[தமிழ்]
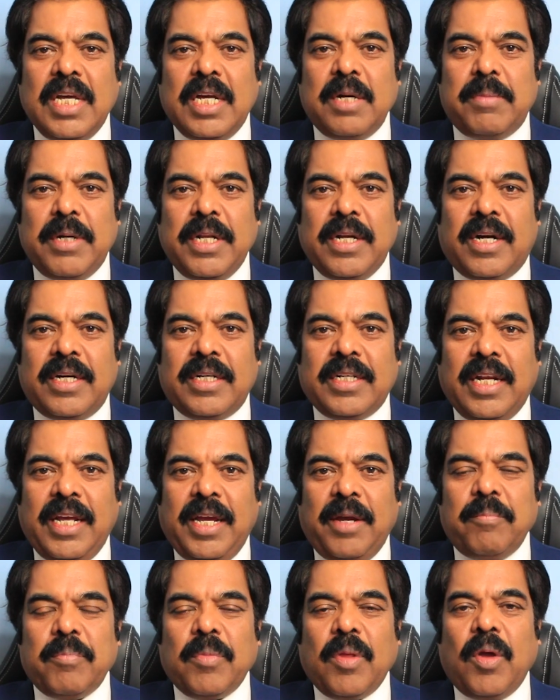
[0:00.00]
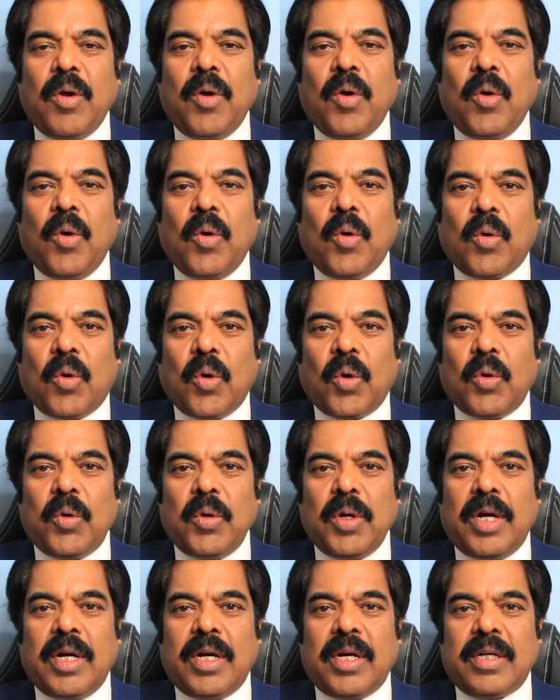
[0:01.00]
ஜெர்மனி நாட்டிலே
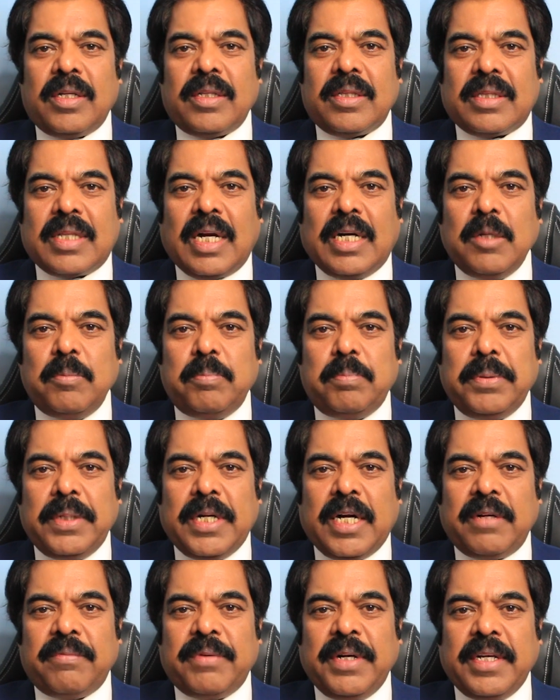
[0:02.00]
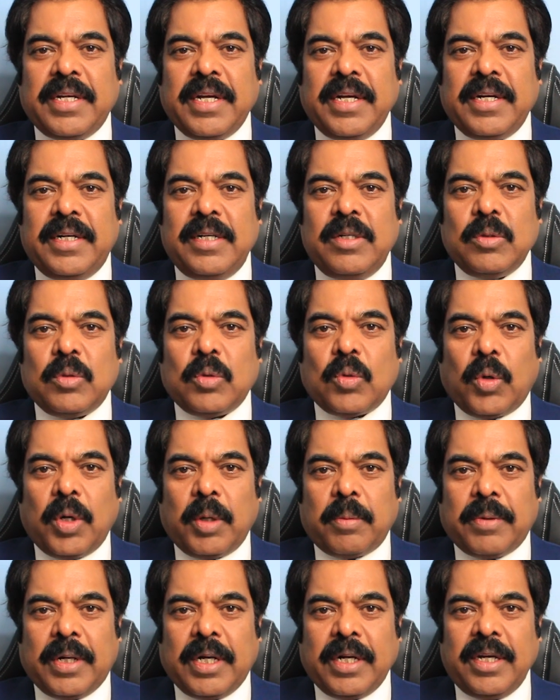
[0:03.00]
கொரோனா தடுப்பு நடவடிக்கைகள்
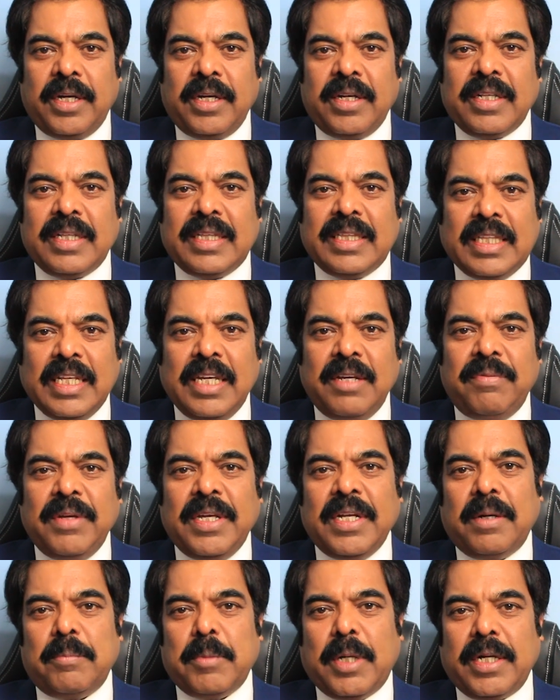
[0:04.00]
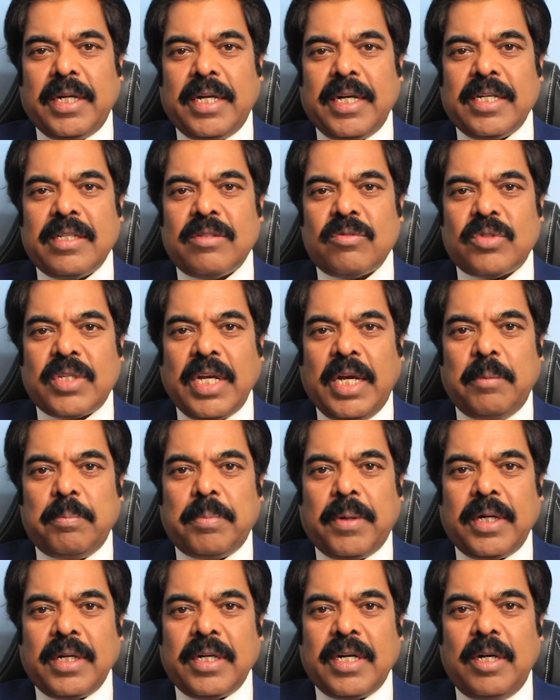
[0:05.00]
தொடர்பாக தீவிரமான
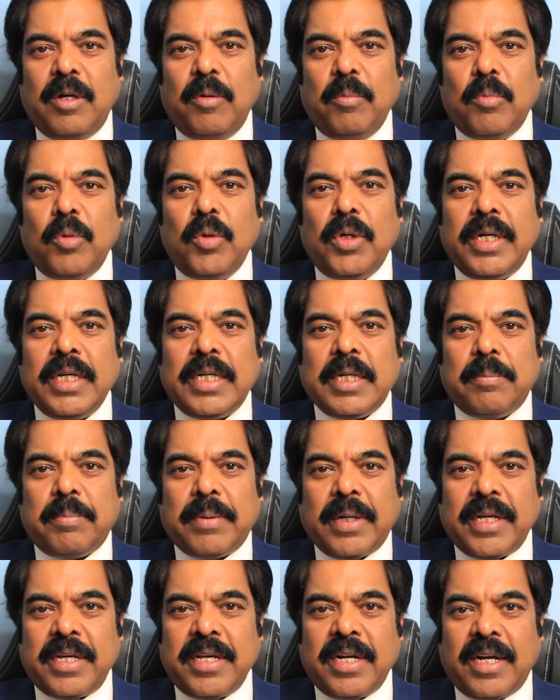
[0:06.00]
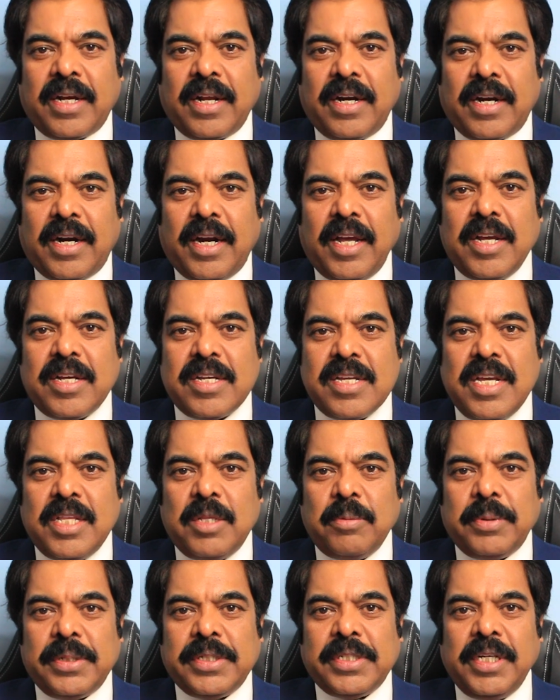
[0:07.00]
செயற்பாடுகள் முன்னெடுக்கப்பட இருக்கின்றன
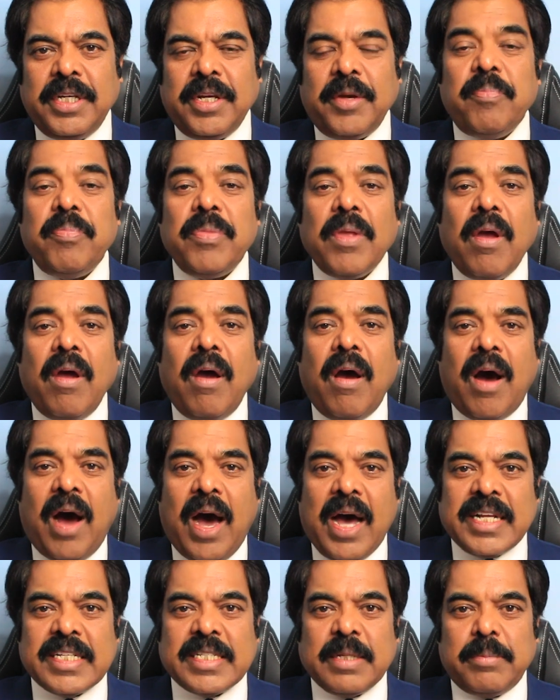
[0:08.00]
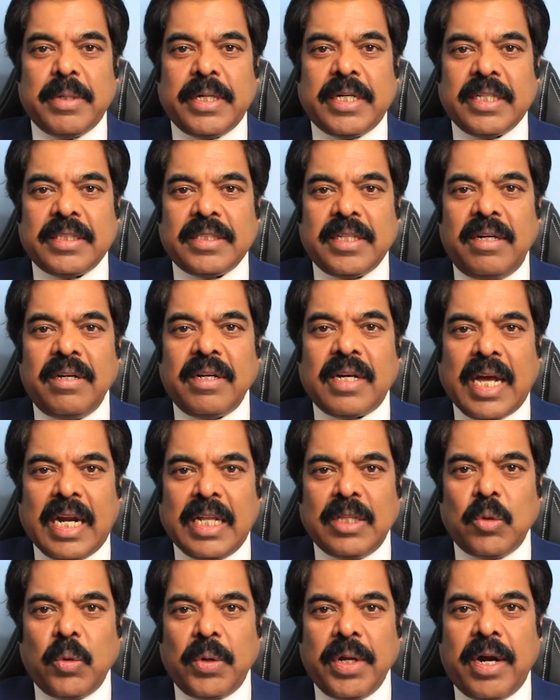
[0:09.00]
இது பற்றி அரச மட்டத்தில்
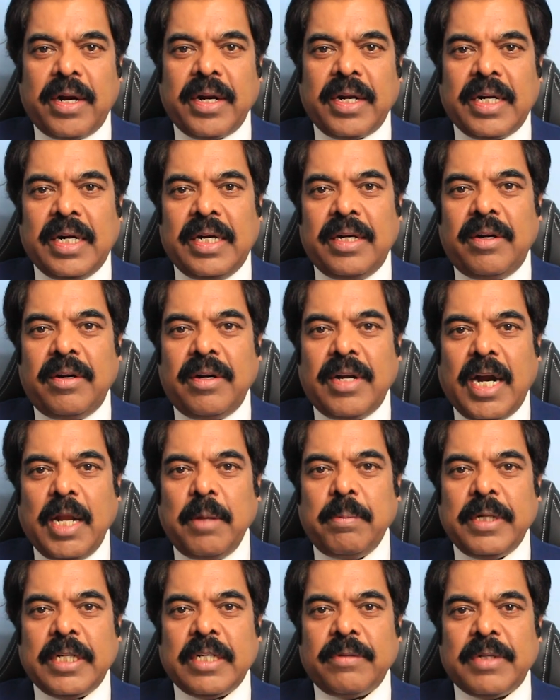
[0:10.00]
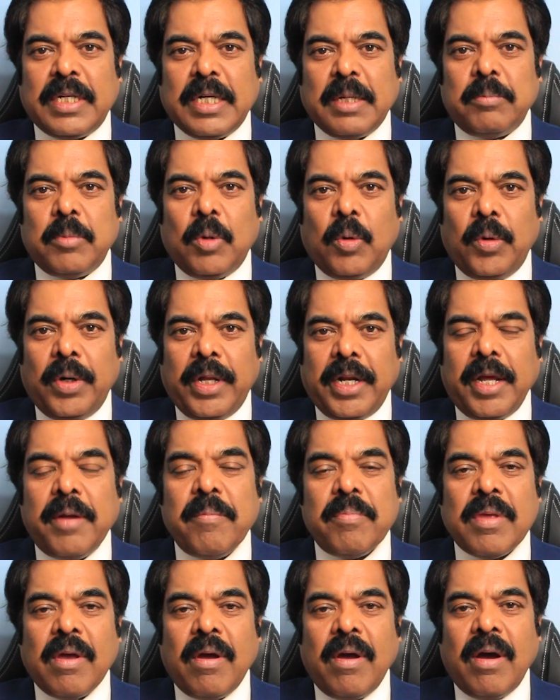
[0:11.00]
கலந்துரையாடல்கள் நடைபெற்ற வண்ணம் உள்ளன
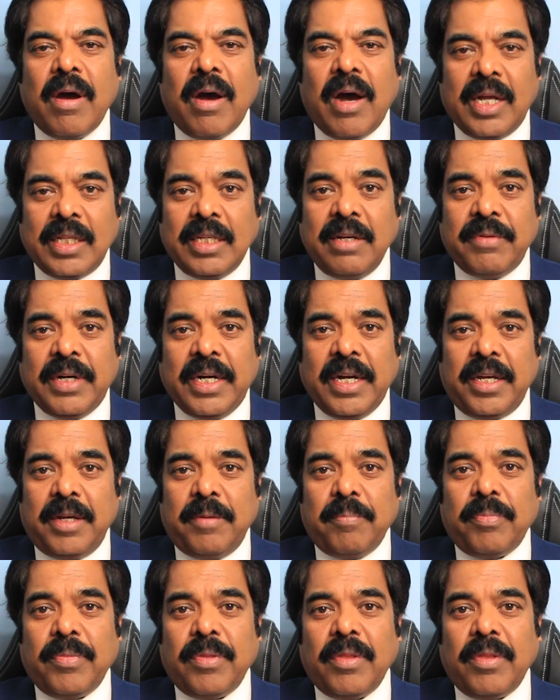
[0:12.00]
அதேவேளை